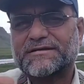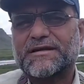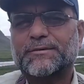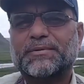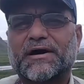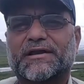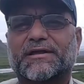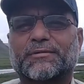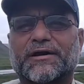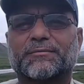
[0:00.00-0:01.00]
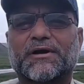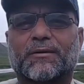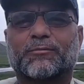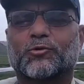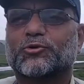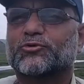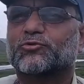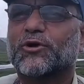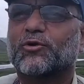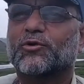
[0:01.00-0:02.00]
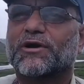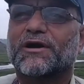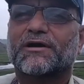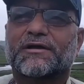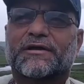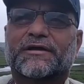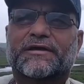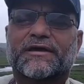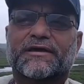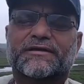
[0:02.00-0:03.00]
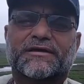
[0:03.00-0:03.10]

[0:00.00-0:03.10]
नेशनल पार्क के बारे में आप लोगों ने सुना होगा कि